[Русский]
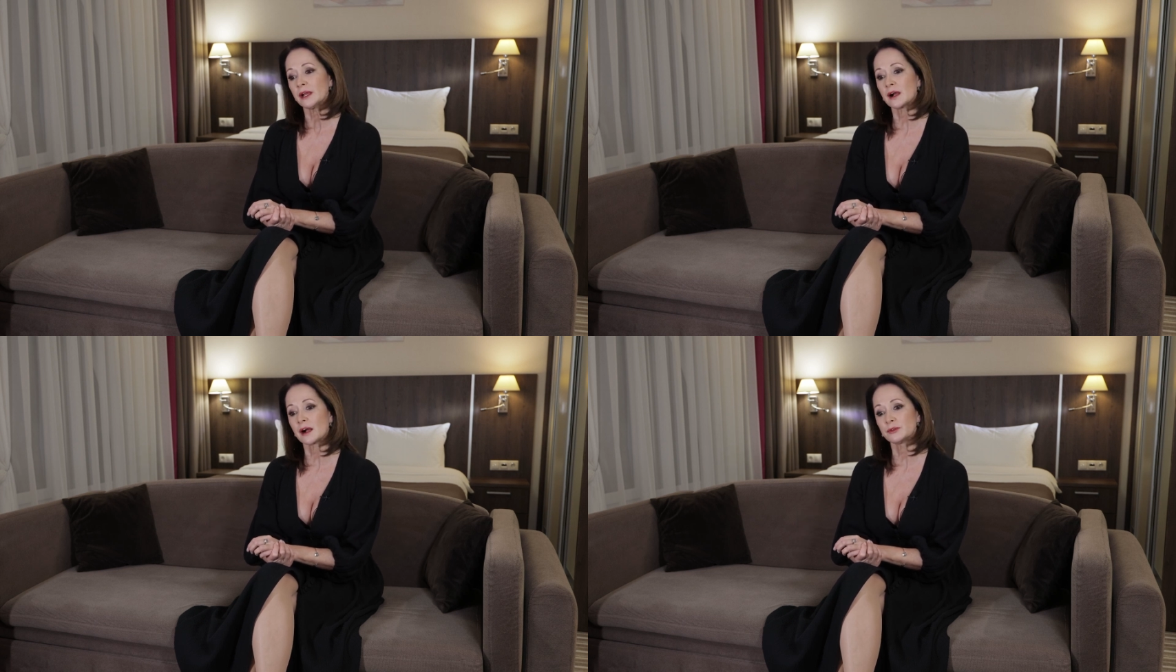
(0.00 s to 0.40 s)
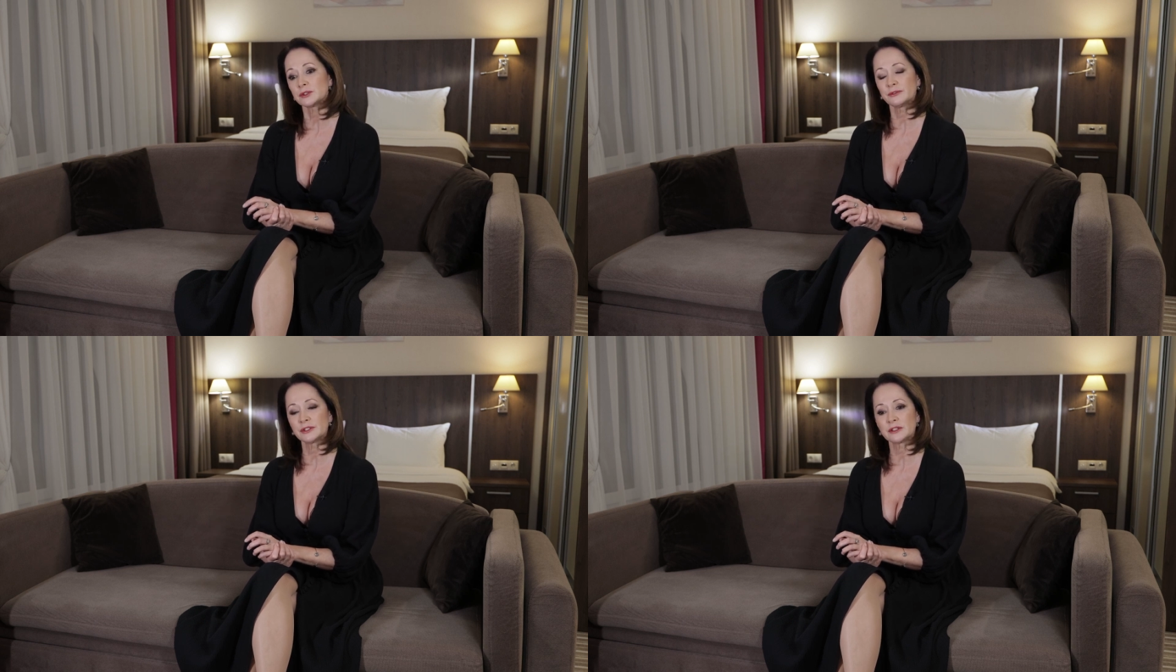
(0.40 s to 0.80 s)
как
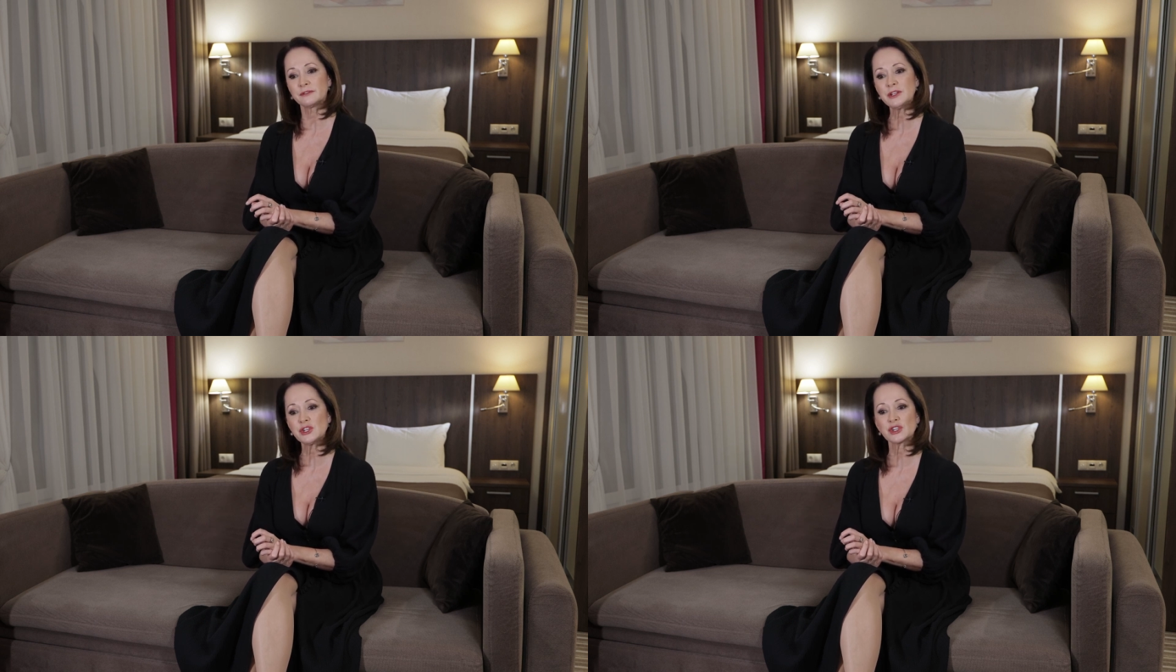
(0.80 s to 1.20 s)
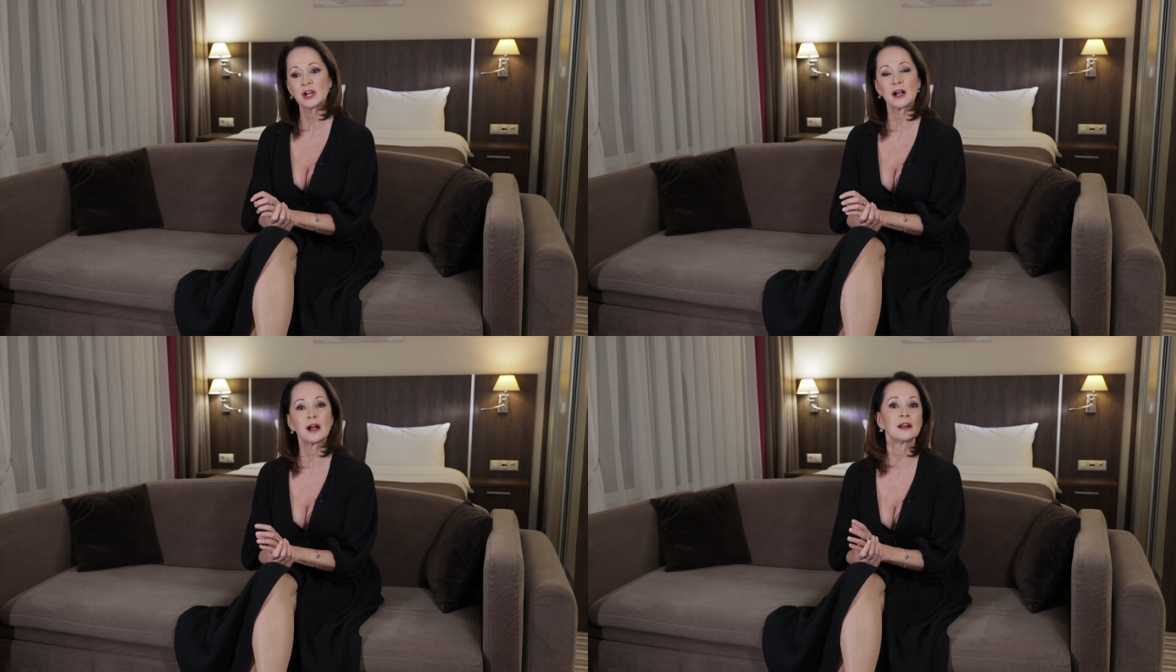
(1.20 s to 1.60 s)
вот, вот эта
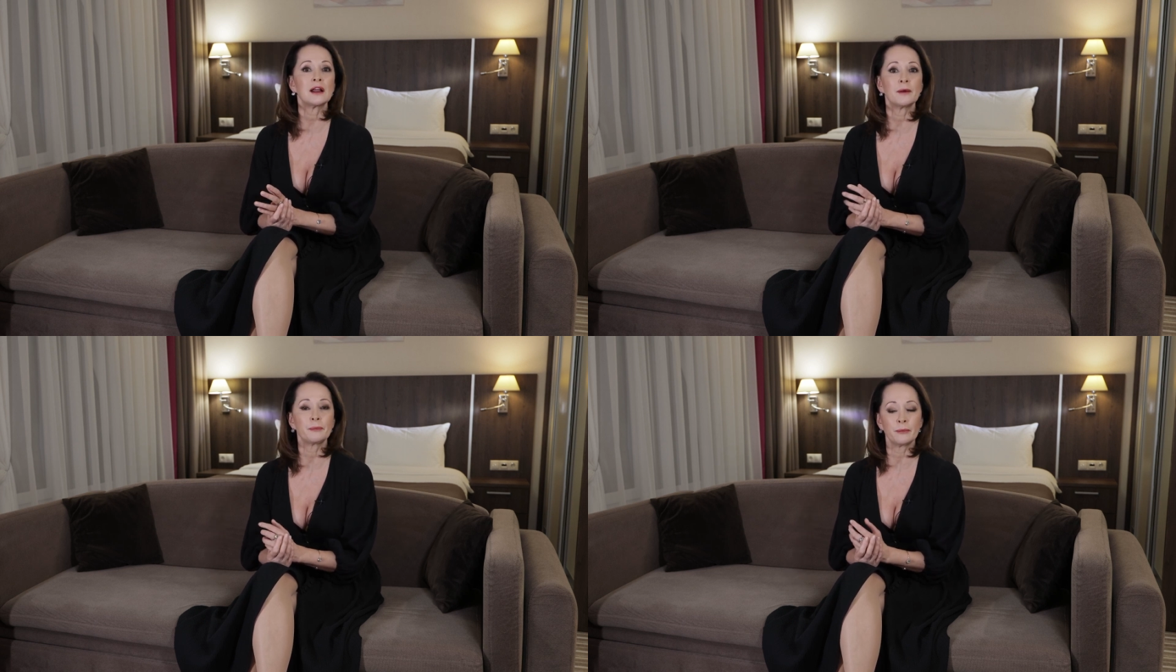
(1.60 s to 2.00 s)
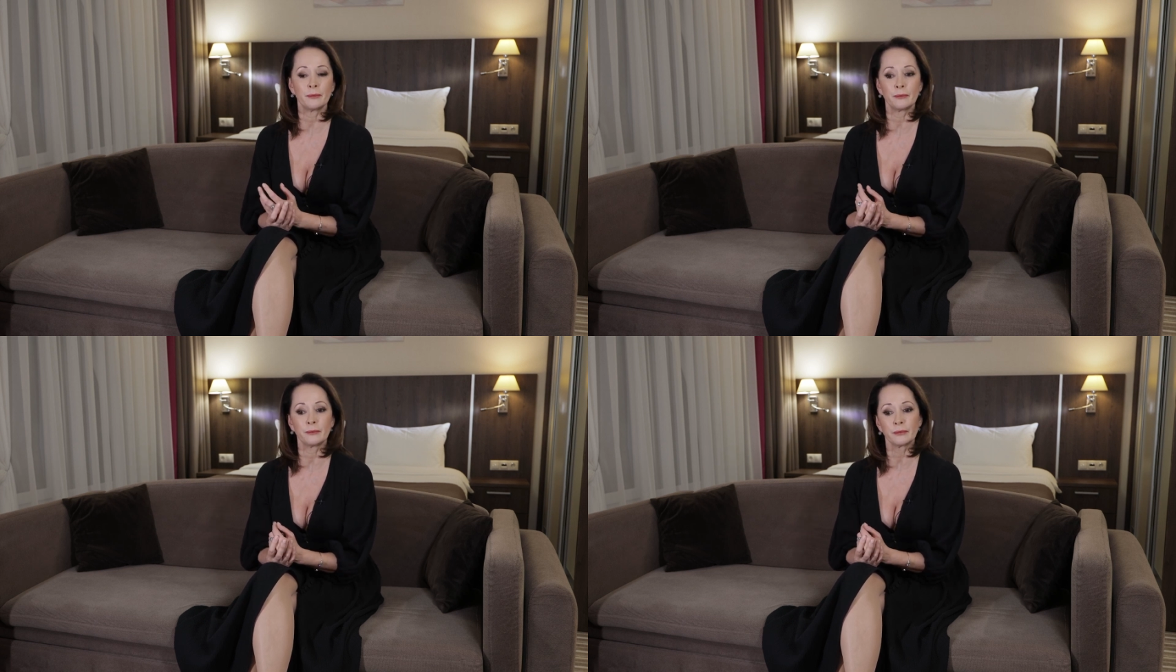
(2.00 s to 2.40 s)
вытяжка, как она
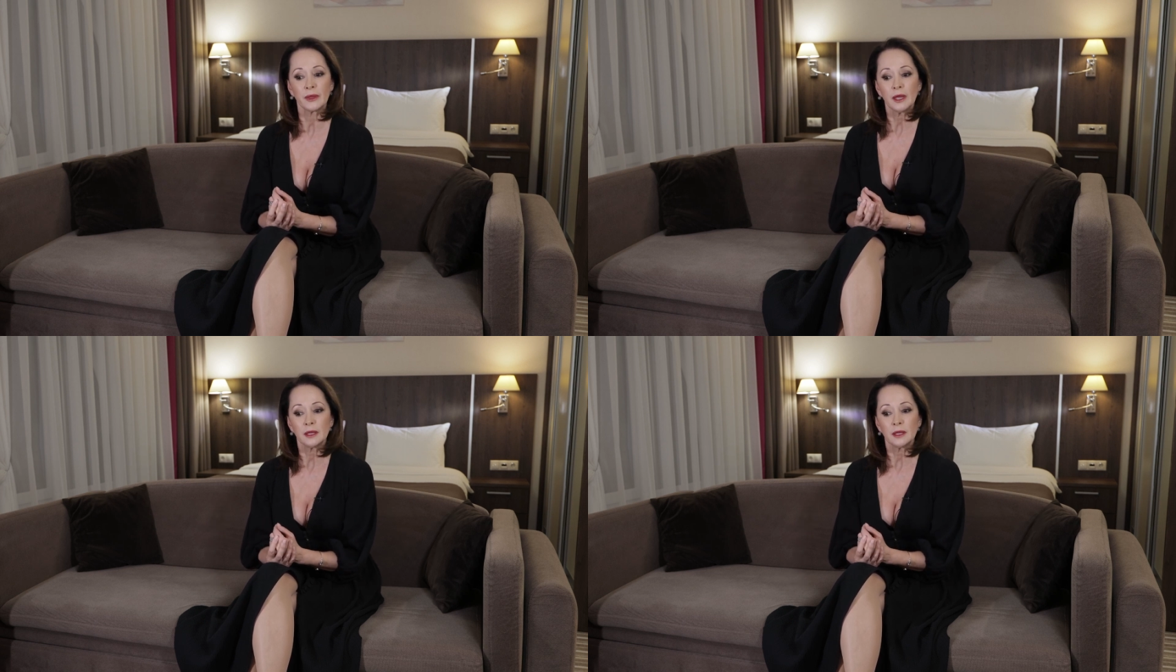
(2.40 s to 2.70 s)
м,